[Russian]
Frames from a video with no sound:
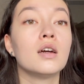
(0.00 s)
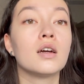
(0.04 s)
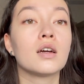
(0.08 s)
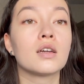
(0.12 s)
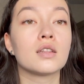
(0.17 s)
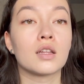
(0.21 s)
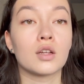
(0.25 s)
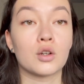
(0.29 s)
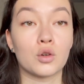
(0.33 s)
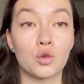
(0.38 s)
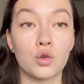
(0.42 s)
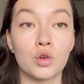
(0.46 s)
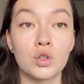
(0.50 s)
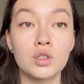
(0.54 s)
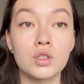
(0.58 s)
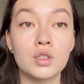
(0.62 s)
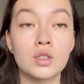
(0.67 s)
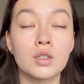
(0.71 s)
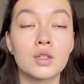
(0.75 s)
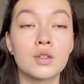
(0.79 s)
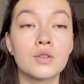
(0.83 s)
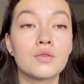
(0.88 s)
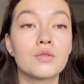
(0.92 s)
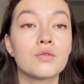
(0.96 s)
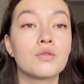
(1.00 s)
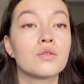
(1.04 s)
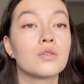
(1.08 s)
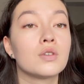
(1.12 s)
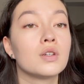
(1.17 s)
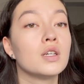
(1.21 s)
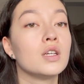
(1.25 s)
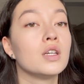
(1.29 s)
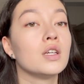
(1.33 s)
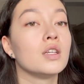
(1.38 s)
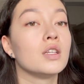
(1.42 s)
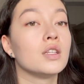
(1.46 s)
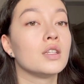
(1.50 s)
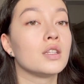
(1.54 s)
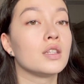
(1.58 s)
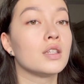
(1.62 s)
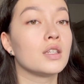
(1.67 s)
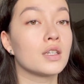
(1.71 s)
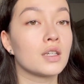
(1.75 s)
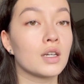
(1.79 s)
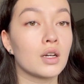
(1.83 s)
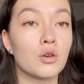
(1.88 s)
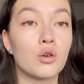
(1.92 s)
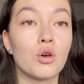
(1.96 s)
наркотиков,
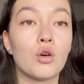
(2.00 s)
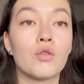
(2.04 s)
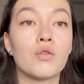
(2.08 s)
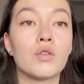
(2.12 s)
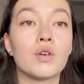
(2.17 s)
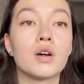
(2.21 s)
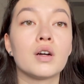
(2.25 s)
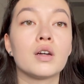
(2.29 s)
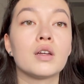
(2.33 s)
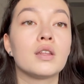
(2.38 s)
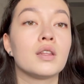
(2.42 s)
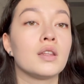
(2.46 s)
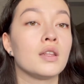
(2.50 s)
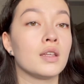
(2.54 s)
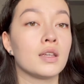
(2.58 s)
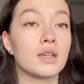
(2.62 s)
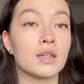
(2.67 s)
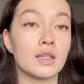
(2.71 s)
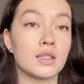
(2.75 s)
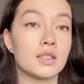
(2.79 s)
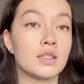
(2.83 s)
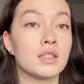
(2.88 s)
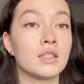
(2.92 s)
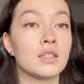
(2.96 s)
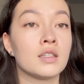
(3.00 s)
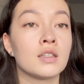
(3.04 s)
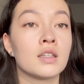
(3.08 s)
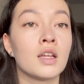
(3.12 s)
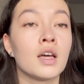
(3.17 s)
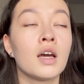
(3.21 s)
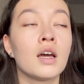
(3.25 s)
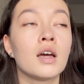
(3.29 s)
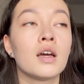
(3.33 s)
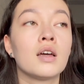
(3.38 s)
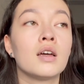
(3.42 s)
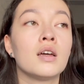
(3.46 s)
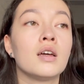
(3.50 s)
никакого никотина,